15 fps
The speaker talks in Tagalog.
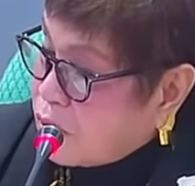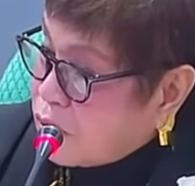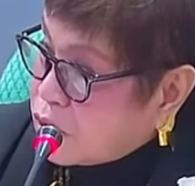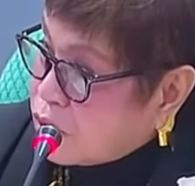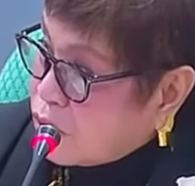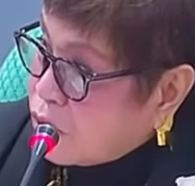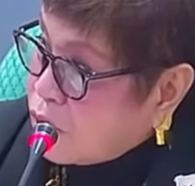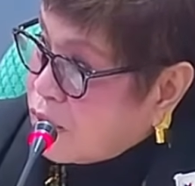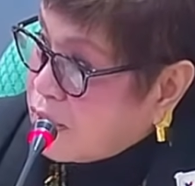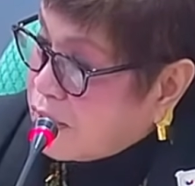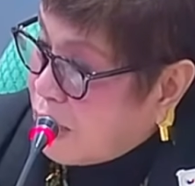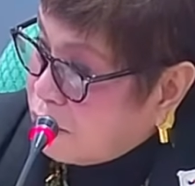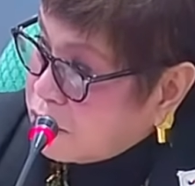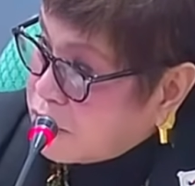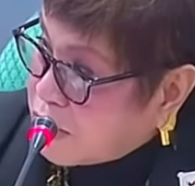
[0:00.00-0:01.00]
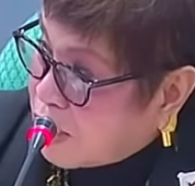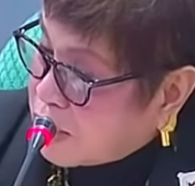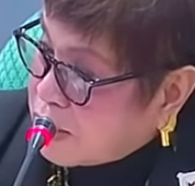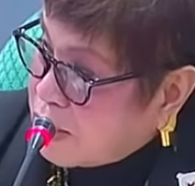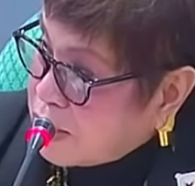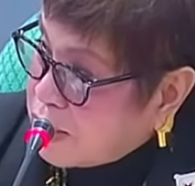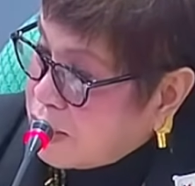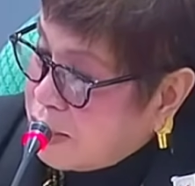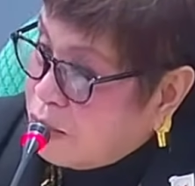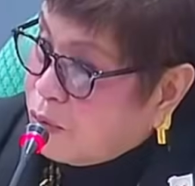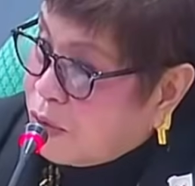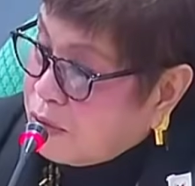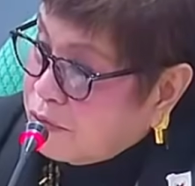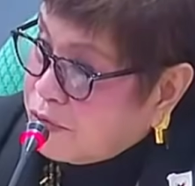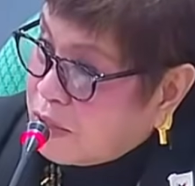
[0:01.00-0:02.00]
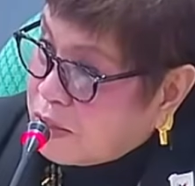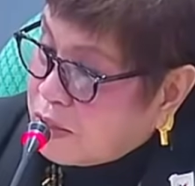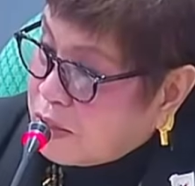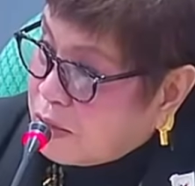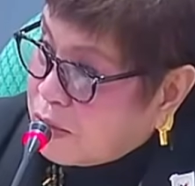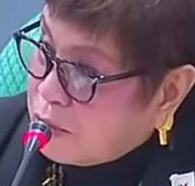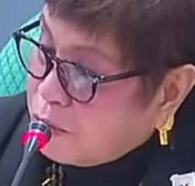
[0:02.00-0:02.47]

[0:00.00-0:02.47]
So, grounds 'yan ng one of the